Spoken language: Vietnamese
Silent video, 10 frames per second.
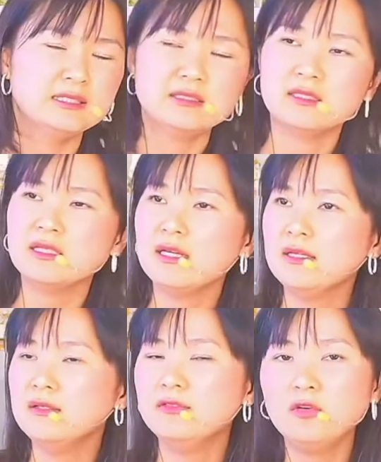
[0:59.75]
những
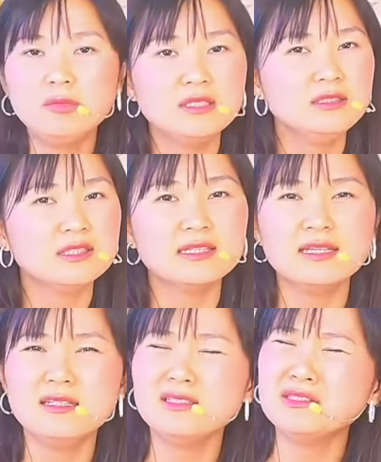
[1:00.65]
cái vô minh những
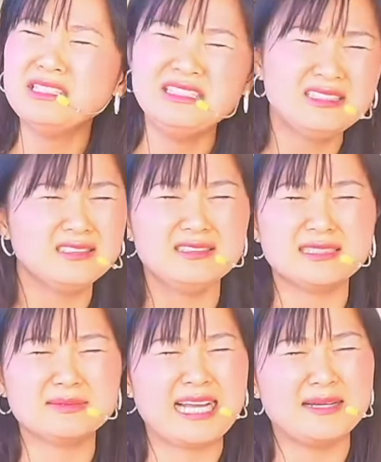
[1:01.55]
cái gì đó
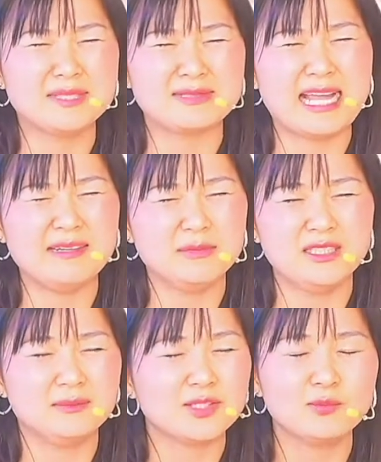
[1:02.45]
sập sàm sập sàm gì
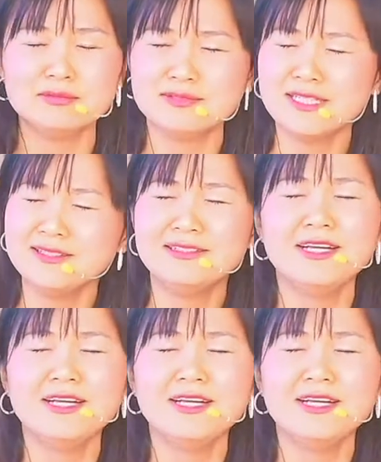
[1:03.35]
đó mà nó cũng thích, thích